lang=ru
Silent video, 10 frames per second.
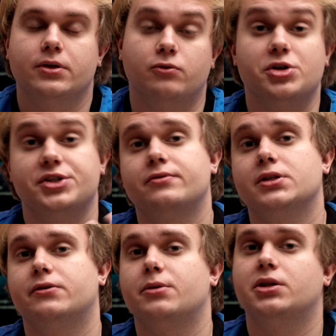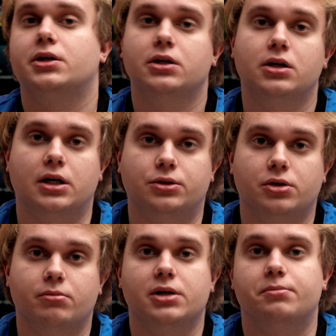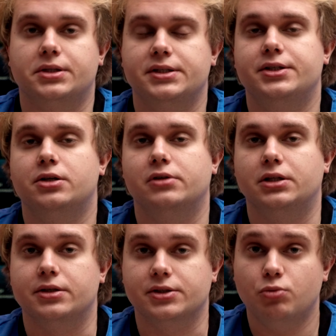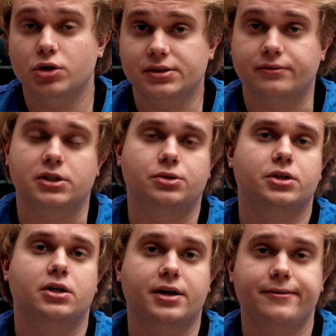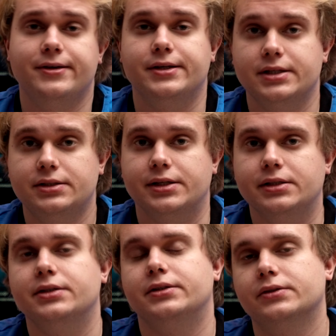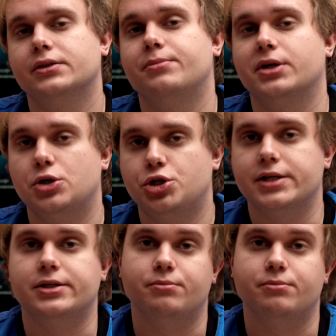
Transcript: В большинстве современных игр, которые мы протестировали на Xbox, в настройках графики есть один единственный переключатель